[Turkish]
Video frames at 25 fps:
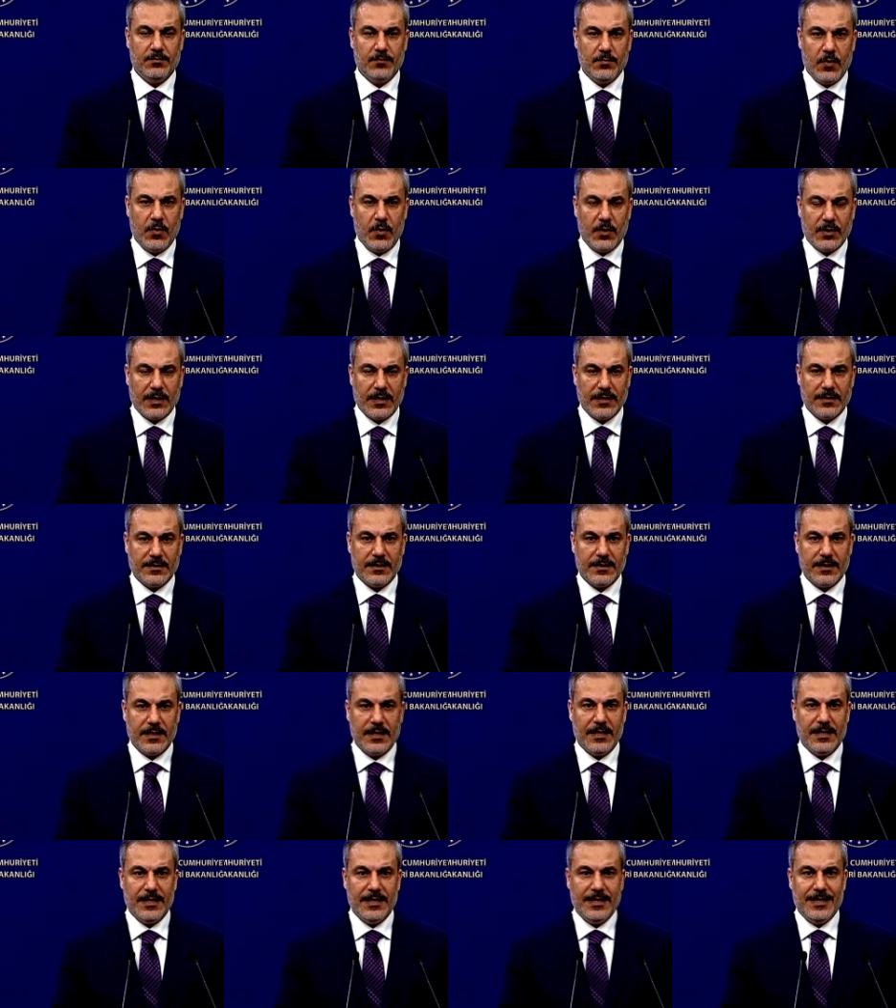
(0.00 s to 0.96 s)

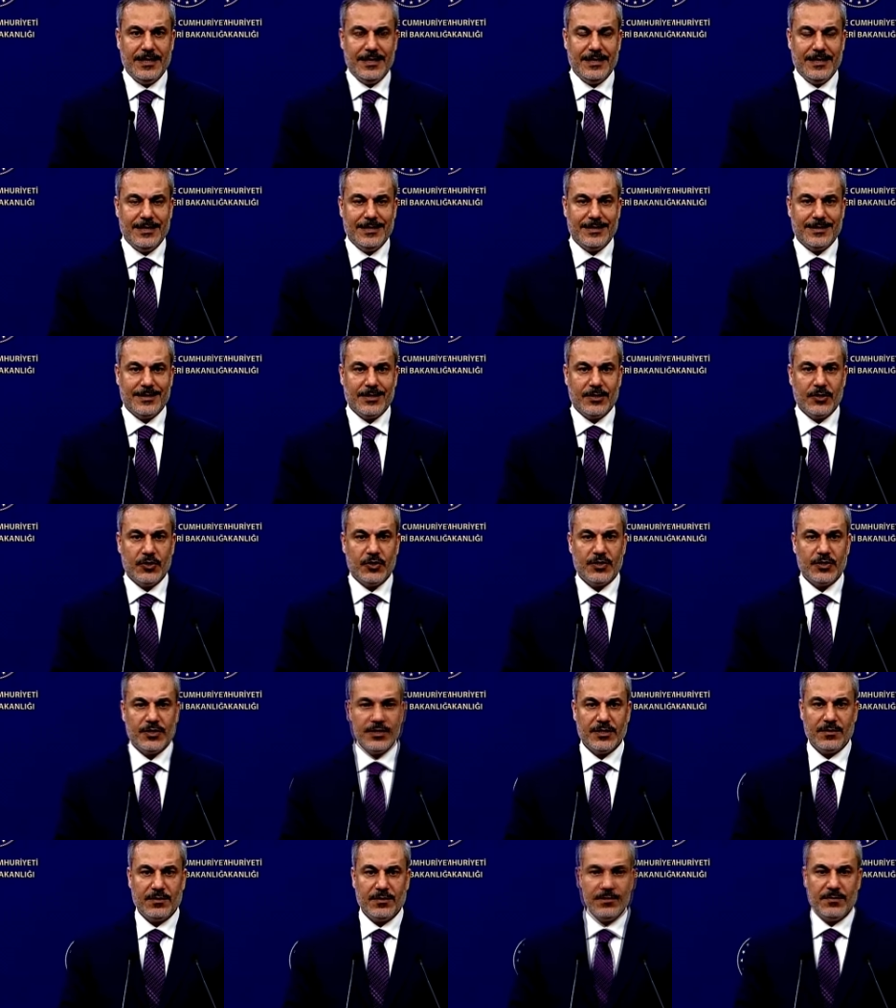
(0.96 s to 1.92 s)
bölgesine
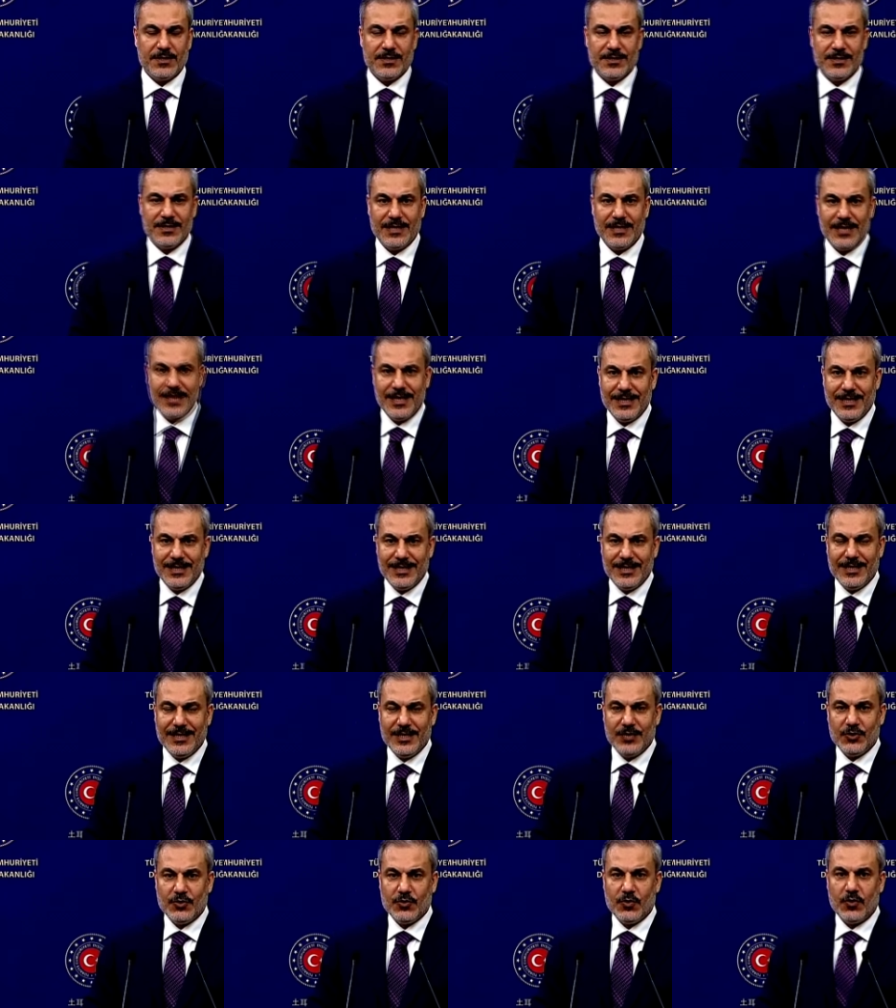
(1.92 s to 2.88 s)
sıkıştırılmasıyla
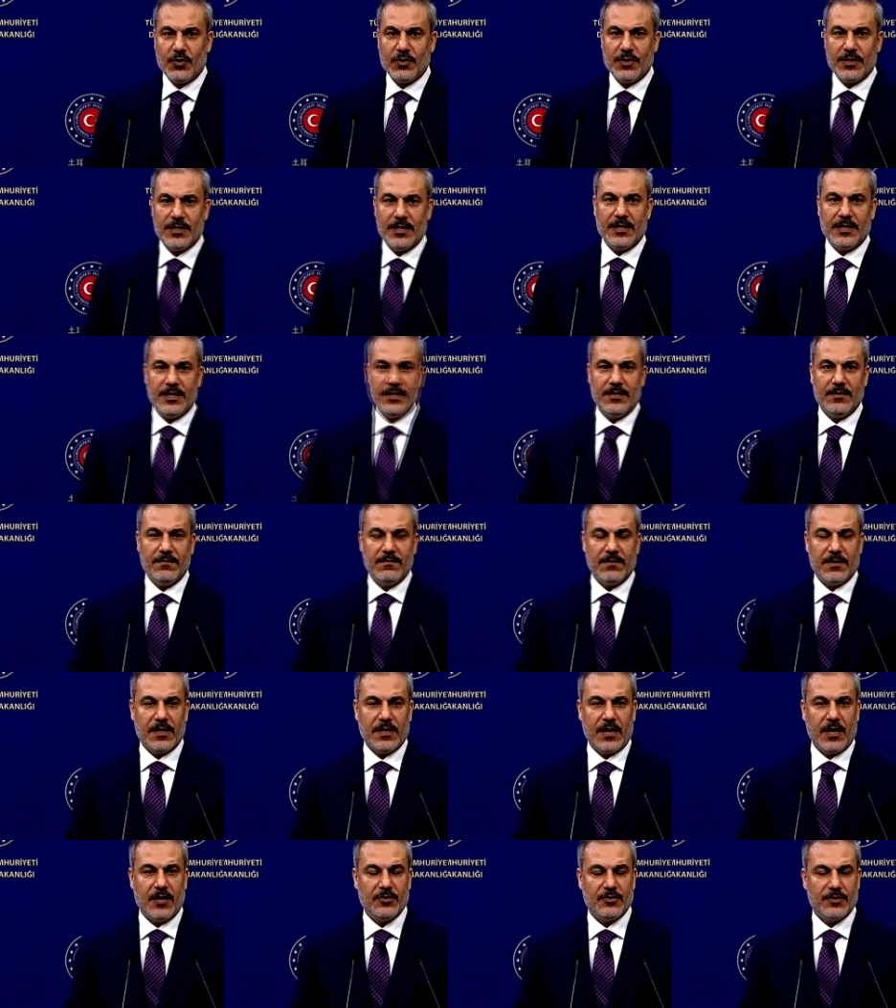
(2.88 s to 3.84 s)
çok yeni ve
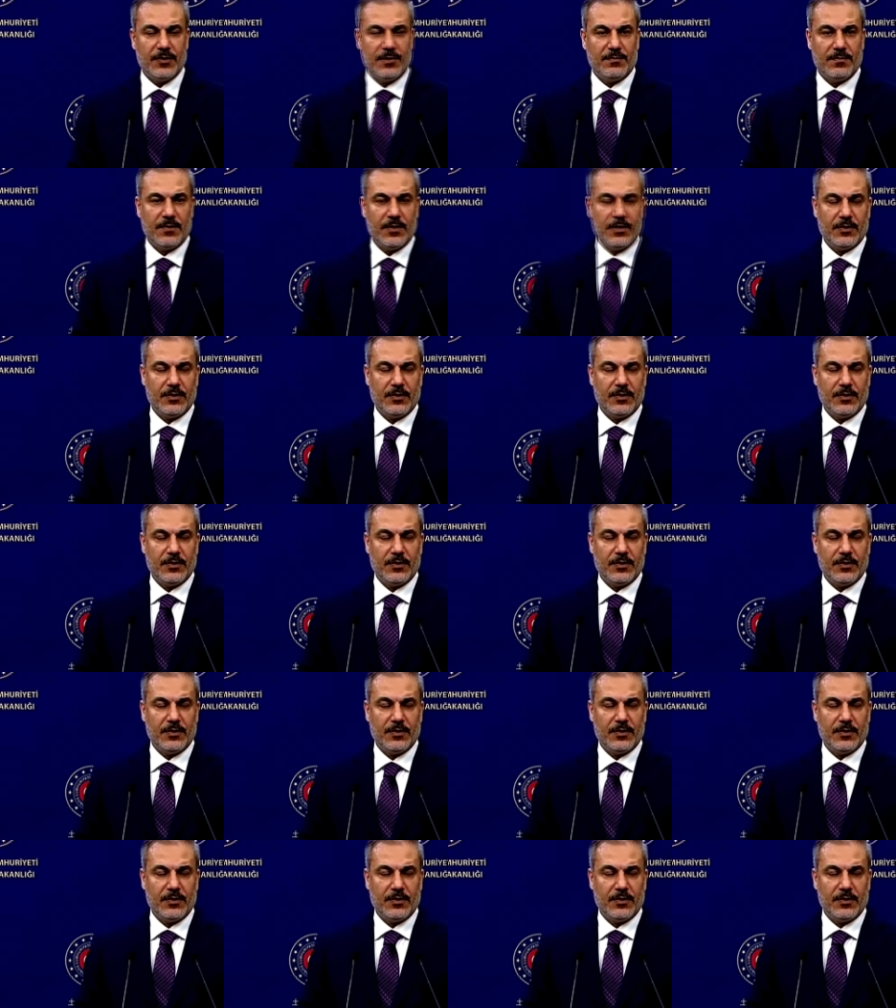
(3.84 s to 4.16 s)
daha önce beş,